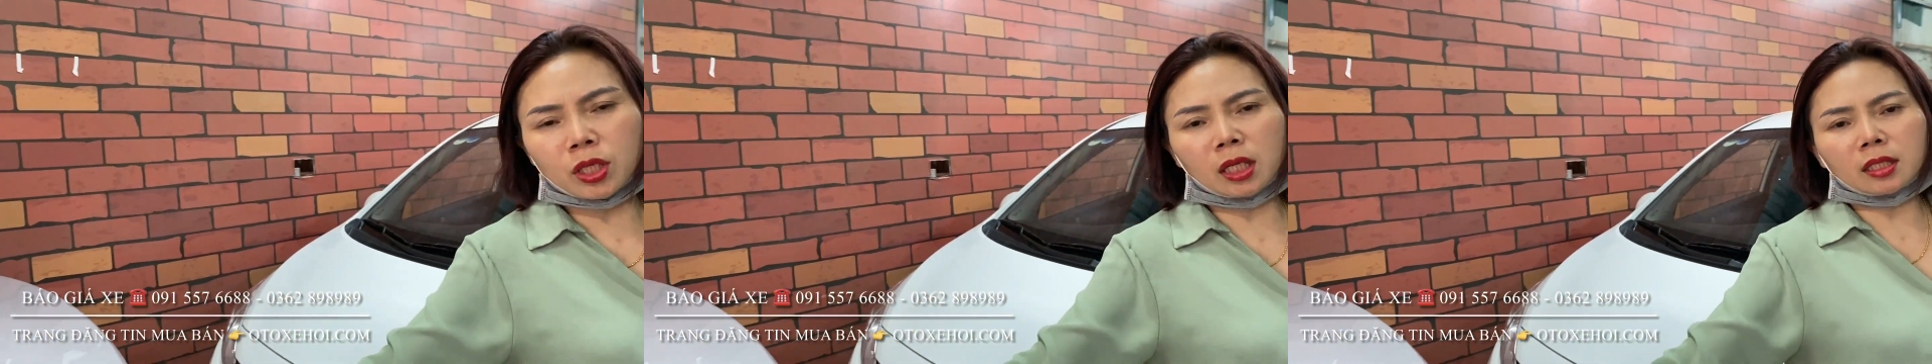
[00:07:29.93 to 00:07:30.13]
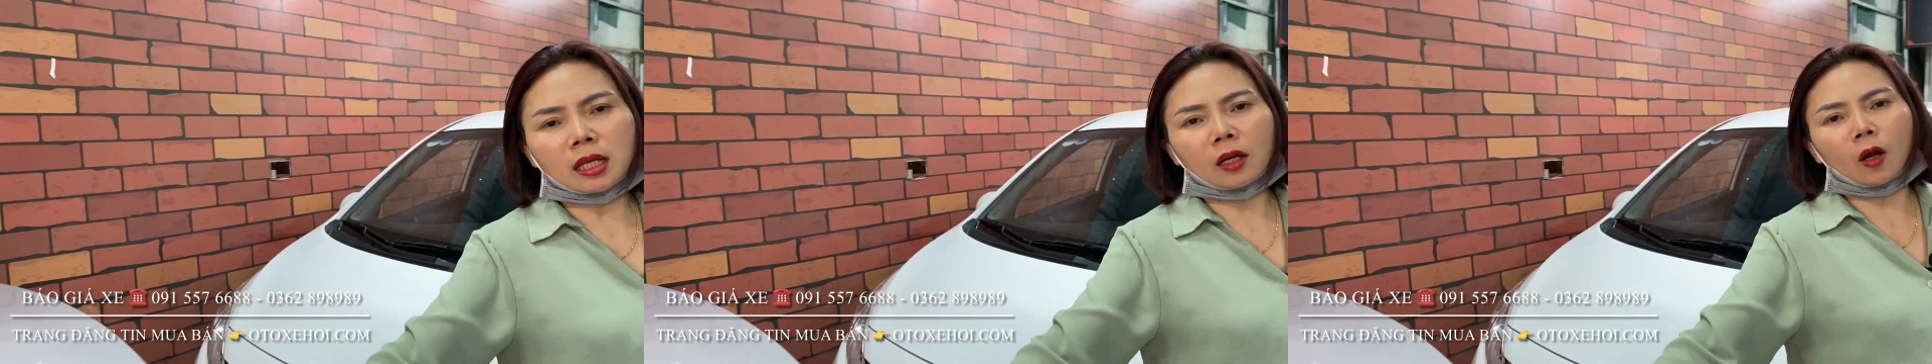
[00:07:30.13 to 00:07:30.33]

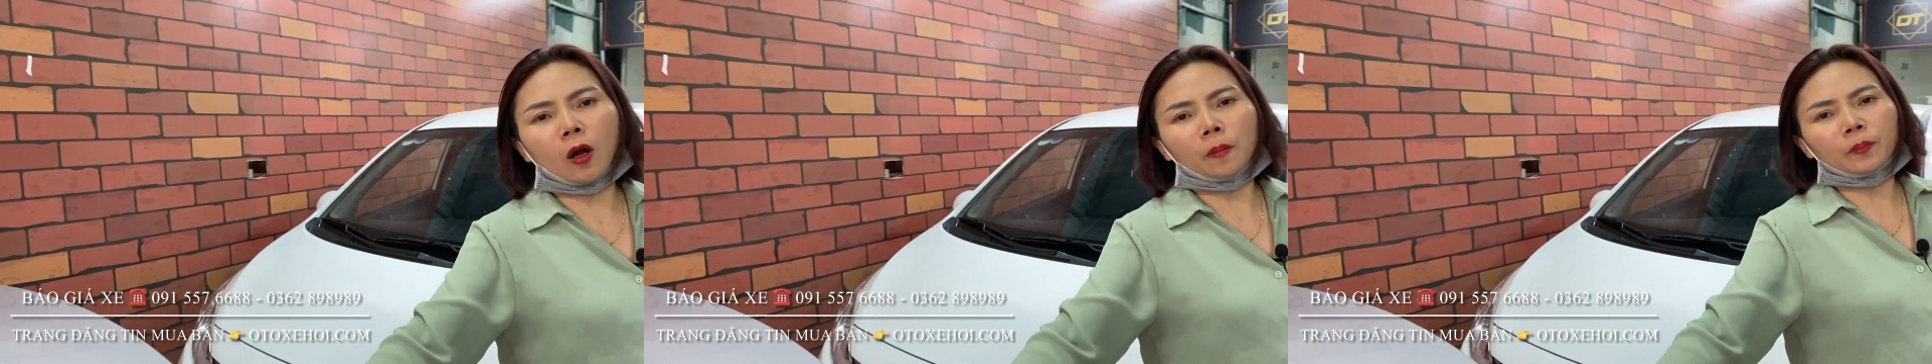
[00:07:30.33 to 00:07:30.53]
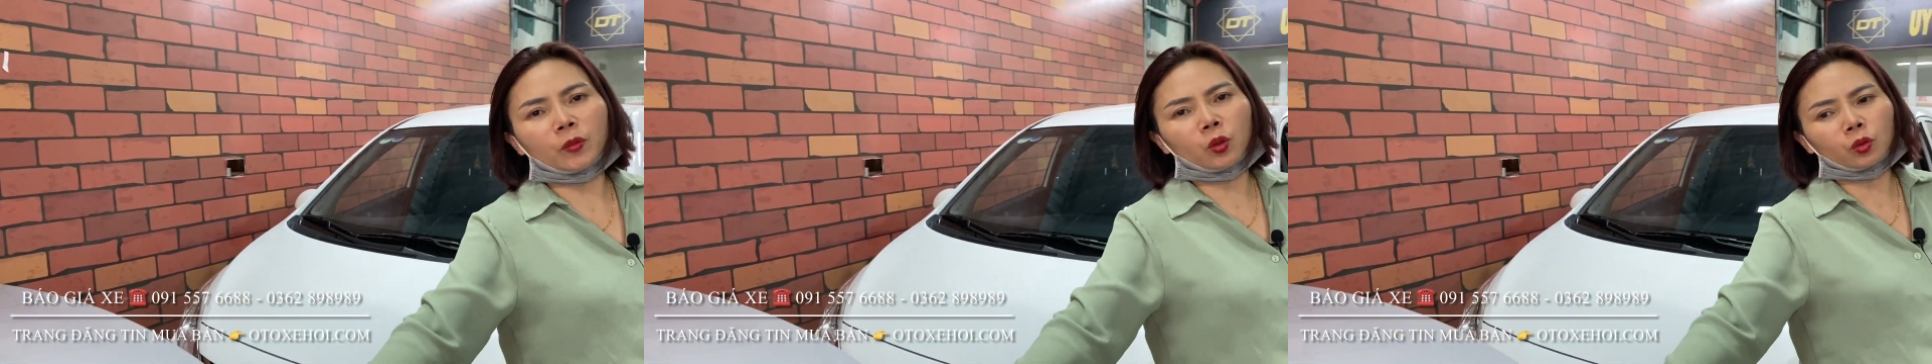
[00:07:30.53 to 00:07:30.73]
trợ trả
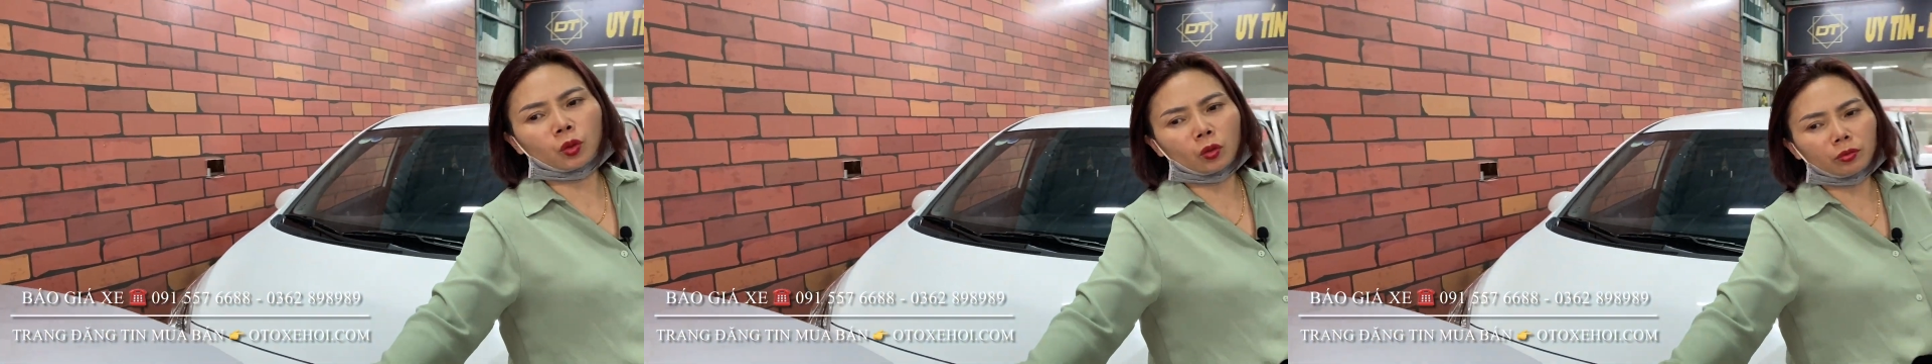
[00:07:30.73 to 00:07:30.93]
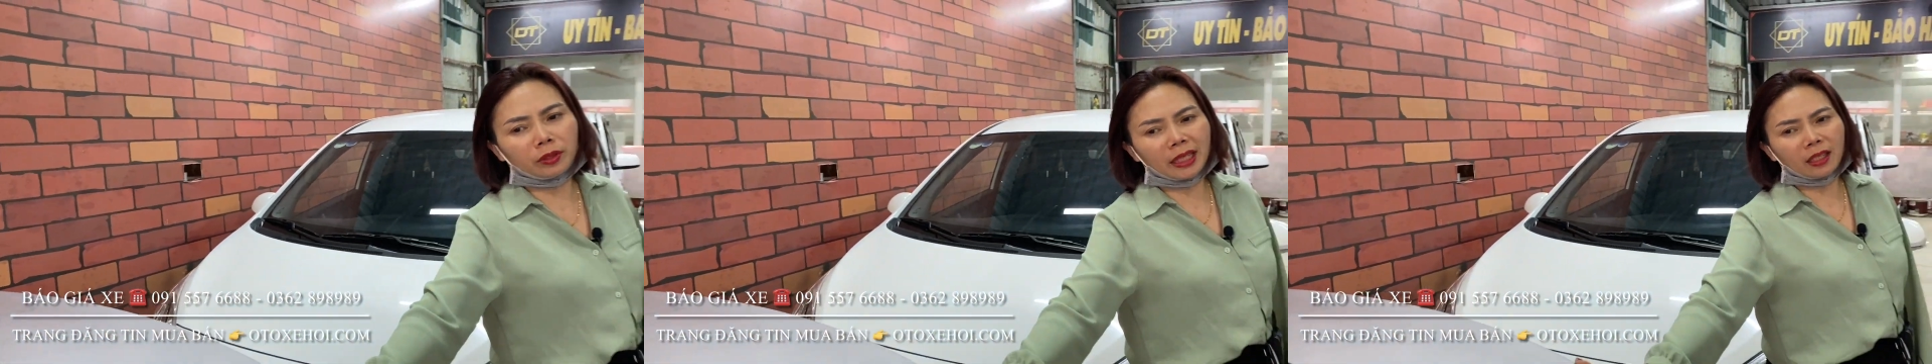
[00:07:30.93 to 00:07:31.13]
góp, thủ
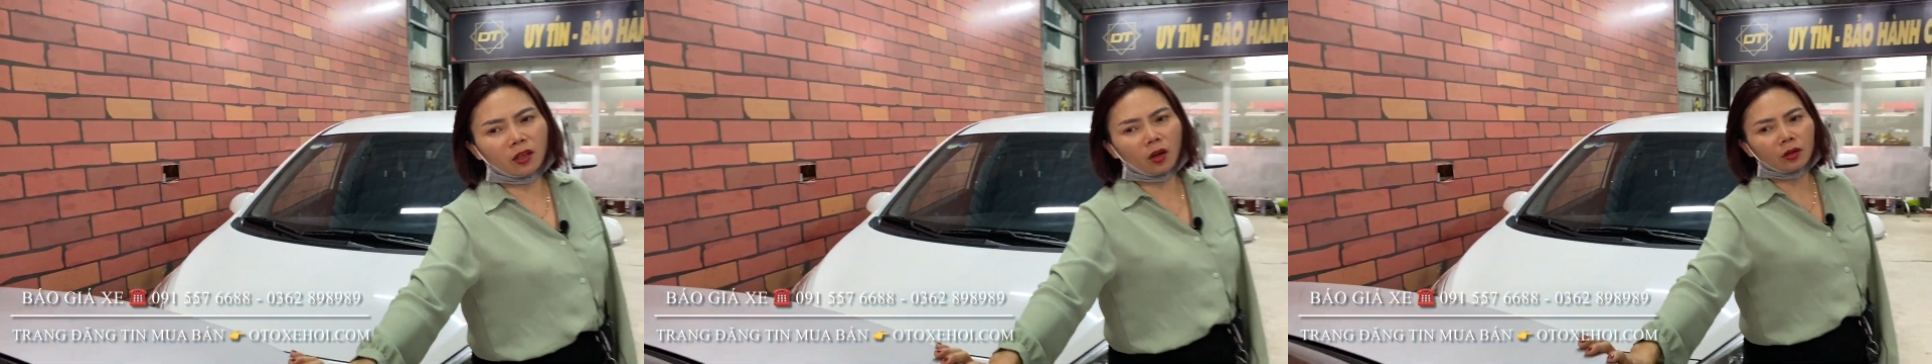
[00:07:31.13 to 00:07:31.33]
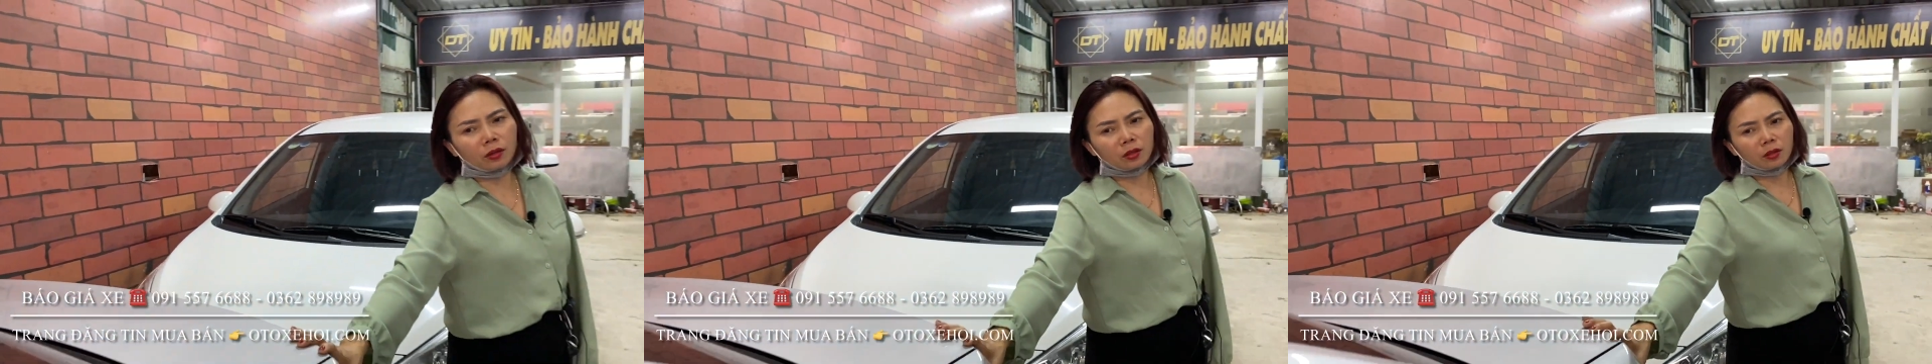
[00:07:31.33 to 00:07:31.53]
tục nhanh
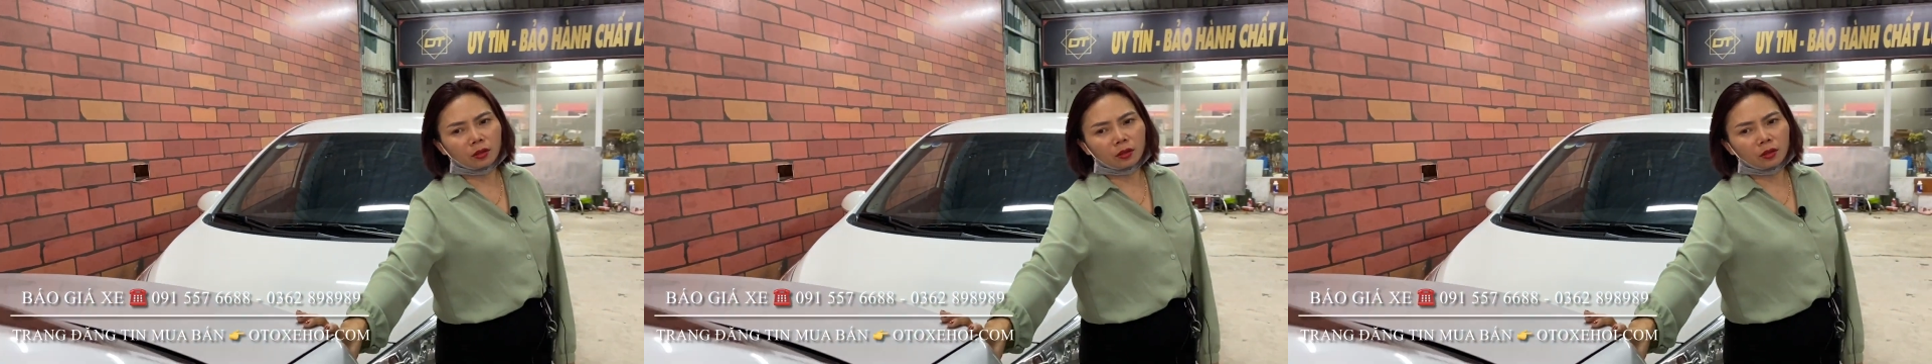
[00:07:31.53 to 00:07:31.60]
gọn,